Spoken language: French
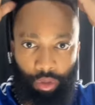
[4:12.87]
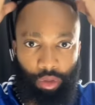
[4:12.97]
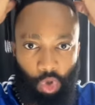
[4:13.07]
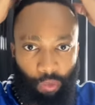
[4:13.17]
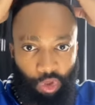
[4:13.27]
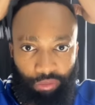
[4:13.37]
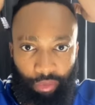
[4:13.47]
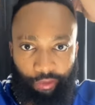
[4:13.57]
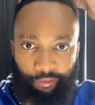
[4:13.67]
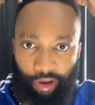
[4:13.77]
leur comportement
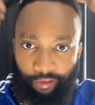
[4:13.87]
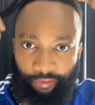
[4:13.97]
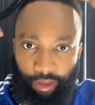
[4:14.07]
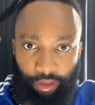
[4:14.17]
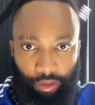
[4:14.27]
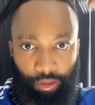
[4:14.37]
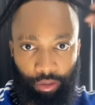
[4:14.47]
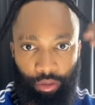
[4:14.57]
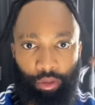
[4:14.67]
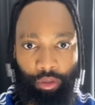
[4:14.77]
même va avec.
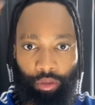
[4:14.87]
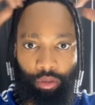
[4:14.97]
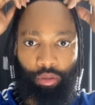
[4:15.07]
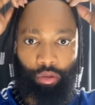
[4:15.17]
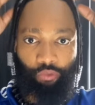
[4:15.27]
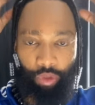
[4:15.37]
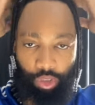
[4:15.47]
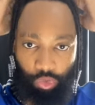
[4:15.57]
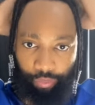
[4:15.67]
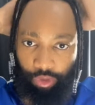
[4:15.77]
Donc
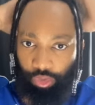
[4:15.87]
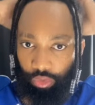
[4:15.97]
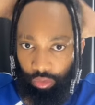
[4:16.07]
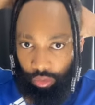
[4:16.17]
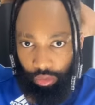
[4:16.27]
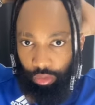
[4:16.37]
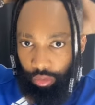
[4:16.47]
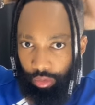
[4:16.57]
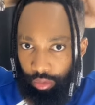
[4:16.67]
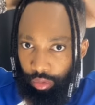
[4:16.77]
voilà, je pense que
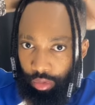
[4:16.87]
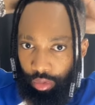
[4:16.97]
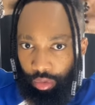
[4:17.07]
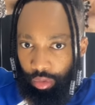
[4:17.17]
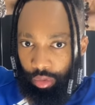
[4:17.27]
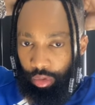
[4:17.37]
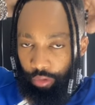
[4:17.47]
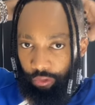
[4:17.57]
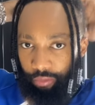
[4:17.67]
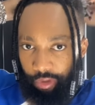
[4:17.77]

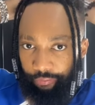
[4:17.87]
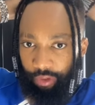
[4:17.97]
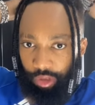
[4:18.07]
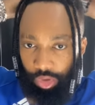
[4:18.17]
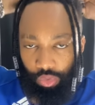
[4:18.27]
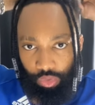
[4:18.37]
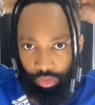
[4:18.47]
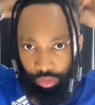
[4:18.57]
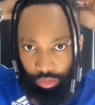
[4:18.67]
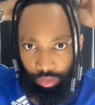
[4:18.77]
il faut bien faire les
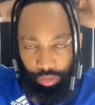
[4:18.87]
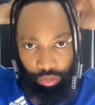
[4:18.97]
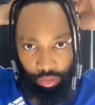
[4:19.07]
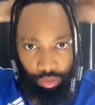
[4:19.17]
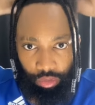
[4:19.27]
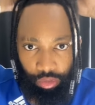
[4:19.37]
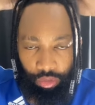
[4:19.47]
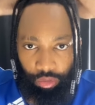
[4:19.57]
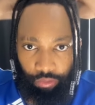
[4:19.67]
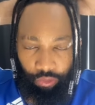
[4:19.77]
choses.
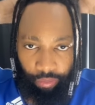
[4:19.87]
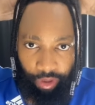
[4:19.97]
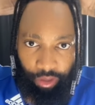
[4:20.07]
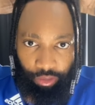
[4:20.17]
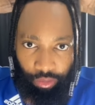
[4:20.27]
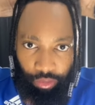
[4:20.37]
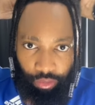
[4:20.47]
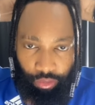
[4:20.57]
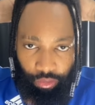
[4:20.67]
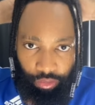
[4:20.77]
Il faut pas être
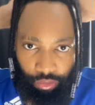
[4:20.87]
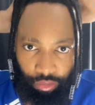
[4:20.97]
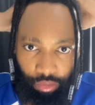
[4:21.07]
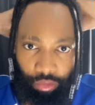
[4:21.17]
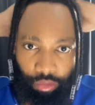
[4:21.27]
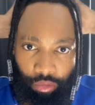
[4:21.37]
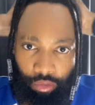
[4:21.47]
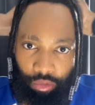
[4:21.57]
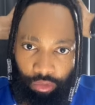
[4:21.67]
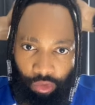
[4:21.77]
euh,
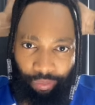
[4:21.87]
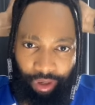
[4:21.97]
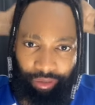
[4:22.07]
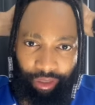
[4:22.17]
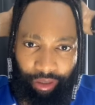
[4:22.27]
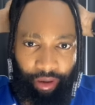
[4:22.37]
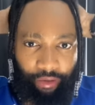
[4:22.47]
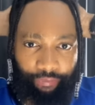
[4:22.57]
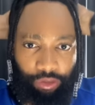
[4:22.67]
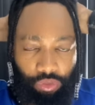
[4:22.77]
faut pas être
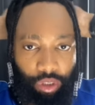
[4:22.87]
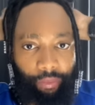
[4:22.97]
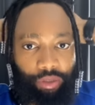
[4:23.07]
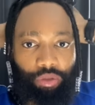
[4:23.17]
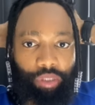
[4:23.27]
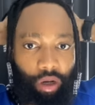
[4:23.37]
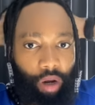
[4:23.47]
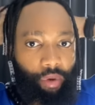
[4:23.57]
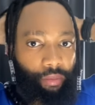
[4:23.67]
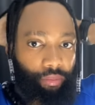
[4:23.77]
ingrat de façon là, parce que c'est
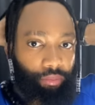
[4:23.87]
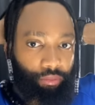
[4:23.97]
quand même.